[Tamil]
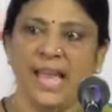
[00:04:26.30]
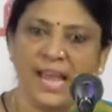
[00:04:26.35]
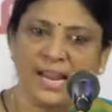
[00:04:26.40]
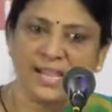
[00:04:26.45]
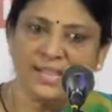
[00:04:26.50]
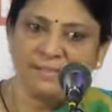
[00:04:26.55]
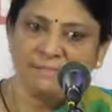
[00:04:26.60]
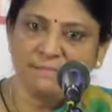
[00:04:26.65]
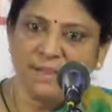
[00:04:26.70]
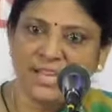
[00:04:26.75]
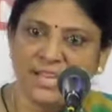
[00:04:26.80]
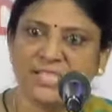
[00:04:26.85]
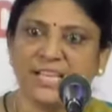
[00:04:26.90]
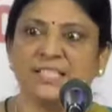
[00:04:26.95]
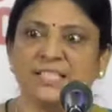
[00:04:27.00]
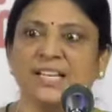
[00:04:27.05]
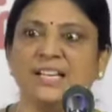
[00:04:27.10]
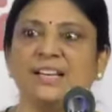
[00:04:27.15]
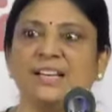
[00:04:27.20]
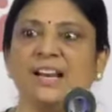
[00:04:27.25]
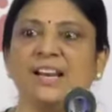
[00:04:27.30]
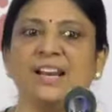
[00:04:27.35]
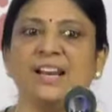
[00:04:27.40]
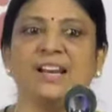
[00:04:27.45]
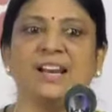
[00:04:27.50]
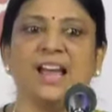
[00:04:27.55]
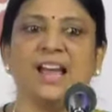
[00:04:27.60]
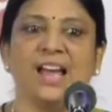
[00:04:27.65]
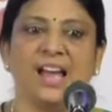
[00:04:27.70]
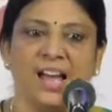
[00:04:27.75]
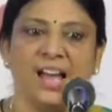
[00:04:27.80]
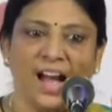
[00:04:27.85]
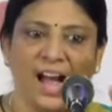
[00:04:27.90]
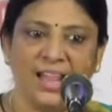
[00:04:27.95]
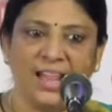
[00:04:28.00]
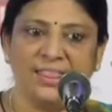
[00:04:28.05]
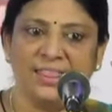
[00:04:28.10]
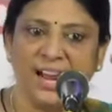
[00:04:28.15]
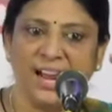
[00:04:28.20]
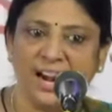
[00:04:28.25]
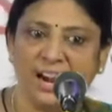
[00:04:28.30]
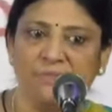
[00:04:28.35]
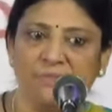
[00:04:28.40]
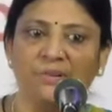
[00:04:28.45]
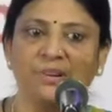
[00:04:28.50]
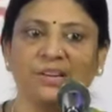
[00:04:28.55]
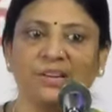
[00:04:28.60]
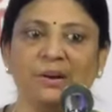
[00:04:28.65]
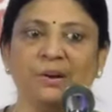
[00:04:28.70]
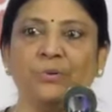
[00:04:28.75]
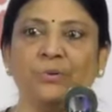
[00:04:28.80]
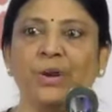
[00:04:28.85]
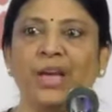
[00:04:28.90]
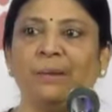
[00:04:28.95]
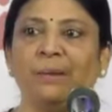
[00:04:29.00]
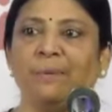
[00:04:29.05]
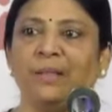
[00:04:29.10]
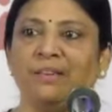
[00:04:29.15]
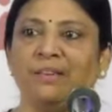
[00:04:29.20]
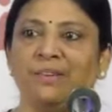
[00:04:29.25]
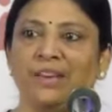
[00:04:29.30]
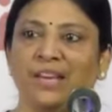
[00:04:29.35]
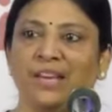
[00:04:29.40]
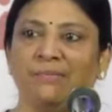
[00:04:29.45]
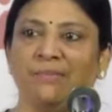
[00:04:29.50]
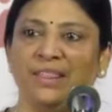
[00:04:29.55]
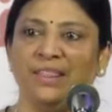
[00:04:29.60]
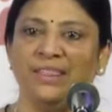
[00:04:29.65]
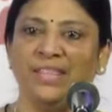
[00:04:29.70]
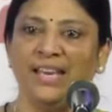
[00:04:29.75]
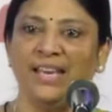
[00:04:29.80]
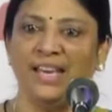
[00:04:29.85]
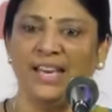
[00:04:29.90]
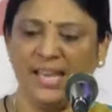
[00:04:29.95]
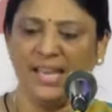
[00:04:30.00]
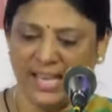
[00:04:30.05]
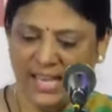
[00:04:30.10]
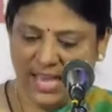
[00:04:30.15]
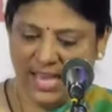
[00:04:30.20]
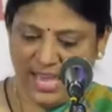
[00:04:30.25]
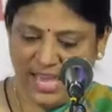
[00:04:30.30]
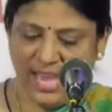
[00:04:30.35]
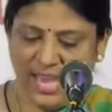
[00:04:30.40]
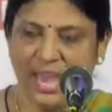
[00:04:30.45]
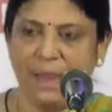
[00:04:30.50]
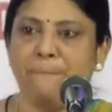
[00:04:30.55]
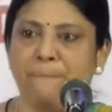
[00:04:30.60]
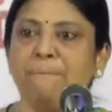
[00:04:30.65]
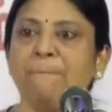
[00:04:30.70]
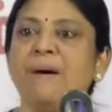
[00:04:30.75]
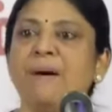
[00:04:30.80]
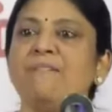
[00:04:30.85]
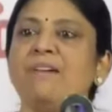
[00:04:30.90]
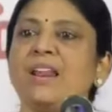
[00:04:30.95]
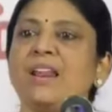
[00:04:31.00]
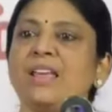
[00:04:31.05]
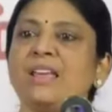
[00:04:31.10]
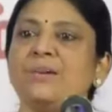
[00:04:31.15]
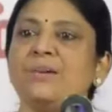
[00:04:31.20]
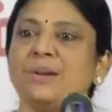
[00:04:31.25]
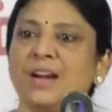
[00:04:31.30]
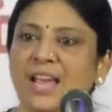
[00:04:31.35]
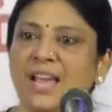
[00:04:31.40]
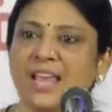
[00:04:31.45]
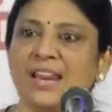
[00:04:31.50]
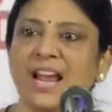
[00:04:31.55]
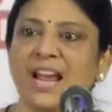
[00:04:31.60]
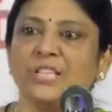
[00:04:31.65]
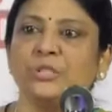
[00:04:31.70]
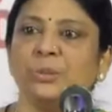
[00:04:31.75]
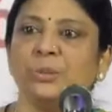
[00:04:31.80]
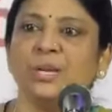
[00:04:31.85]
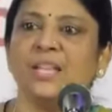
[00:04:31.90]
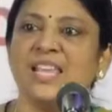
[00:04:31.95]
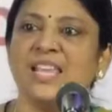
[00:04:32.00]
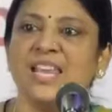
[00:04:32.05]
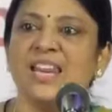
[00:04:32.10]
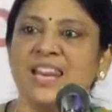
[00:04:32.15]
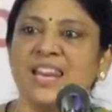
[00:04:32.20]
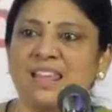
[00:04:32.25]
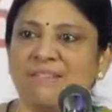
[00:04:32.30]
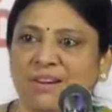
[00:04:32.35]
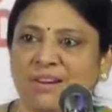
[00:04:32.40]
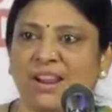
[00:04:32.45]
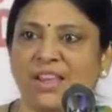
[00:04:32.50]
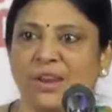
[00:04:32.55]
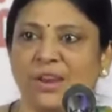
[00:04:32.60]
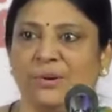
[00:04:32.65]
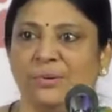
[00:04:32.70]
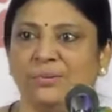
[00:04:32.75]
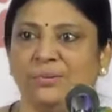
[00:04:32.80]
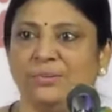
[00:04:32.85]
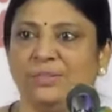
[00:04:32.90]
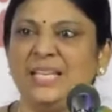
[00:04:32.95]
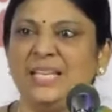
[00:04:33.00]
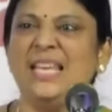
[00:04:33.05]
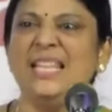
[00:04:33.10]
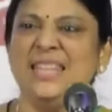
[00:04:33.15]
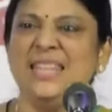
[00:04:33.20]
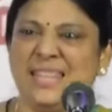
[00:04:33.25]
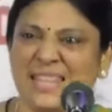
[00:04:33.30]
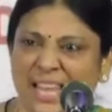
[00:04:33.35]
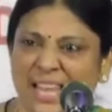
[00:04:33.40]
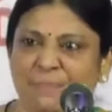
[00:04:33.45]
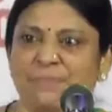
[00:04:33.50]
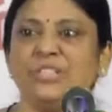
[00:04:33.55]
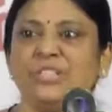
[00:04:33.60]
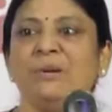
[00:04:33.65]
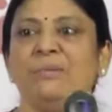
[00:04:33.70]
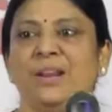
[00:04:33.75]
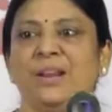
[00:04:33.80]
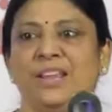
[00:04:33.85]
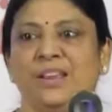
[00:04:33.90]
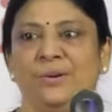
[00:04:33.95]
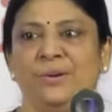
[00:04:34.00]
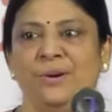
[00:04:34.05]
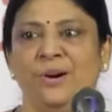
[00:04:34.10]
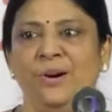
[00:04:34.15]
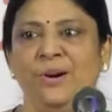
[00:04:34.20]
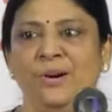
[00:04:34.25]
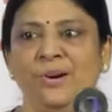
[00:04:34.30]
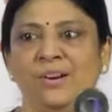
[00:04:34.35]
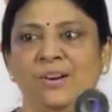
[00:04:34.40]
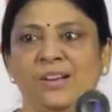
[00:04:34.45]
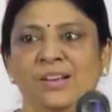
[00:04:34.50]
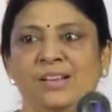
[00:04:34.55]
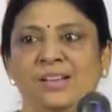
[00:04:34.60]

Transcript: சேர்ந்து மேஜர் ஜெனரல் என்ற அந்த அளவிற்கு உயர் பதவிக்கு வந்து இப்ப வரைக்குங்க நான் சொல்றது இன்னி வரைக்கும் இந்த நிமிஷம் வரைக்கும்